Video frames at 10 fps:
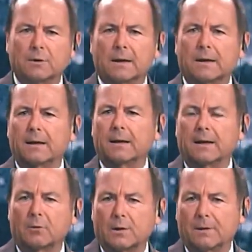del,
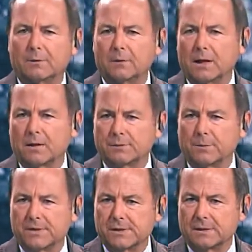hanno, chiamato in causa
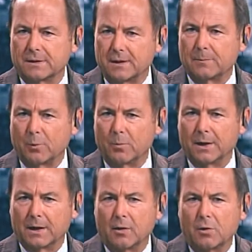il Presidente della
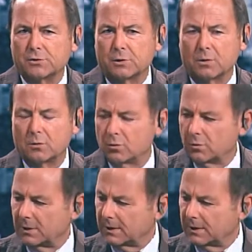Repubblica. Oggi qualcuno